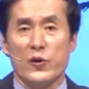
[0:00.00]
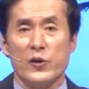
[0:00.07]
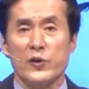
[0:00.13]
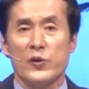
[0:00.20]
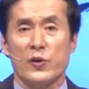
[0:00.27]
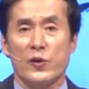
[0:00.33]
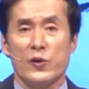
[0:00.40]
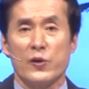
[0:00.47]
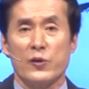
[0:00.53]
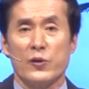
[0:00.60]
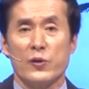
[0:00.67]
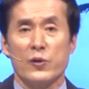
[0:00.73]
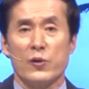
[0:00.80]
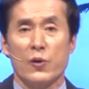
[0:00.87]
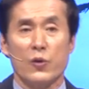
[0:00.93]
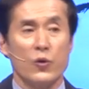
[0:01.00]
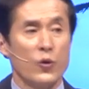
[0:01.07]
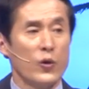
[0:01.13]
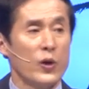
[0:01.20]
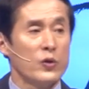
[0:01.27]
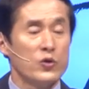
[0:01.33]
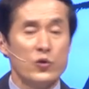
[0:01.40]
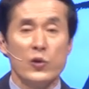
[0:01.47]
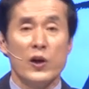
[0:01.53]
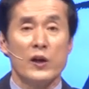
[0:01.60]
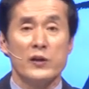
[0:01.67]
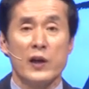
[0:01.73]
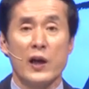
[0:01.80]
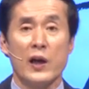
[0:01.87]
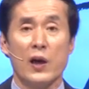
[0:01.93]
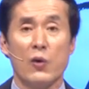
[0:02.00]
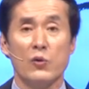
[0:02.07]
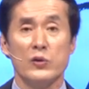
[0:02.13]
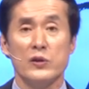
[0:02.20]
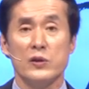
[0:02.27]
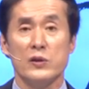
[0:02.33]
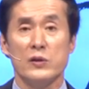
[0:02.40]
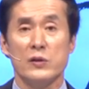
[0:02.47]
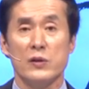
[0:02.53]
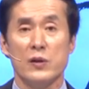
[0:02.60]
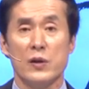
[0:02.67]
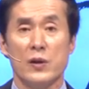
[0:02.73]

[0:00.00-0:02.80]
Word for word: 겉으로는 어, 교회 주일날 잘 나오지,